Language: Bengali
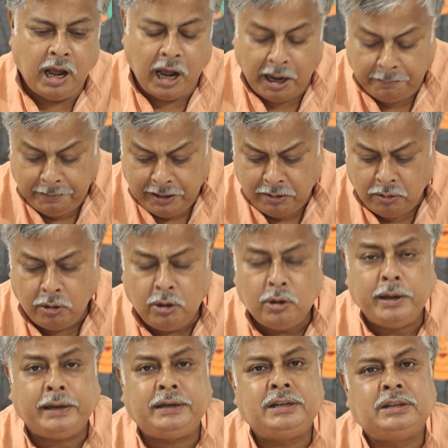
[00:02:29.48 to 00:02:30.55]
আবেগ হলো
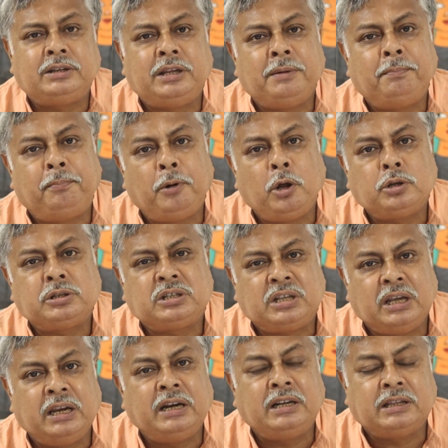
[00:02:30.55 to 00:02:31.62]
একটি তীব্র
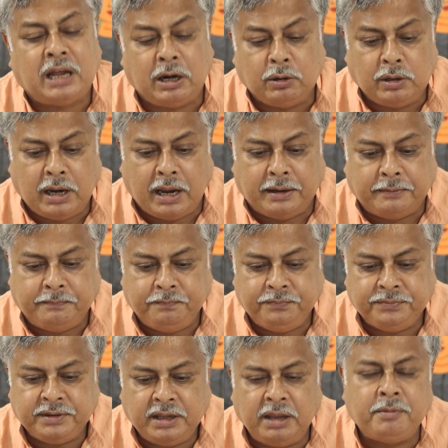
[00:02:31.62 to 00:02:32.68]
স্থির ধারণা
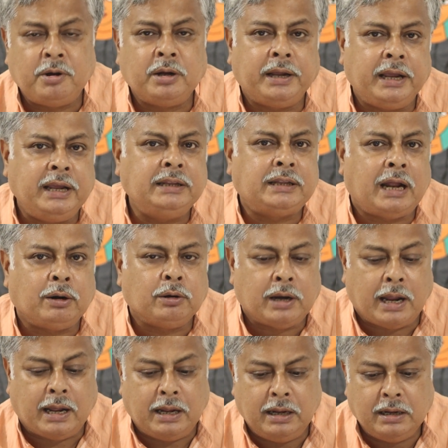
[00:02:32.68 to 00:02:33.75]
এবং এই ধারণা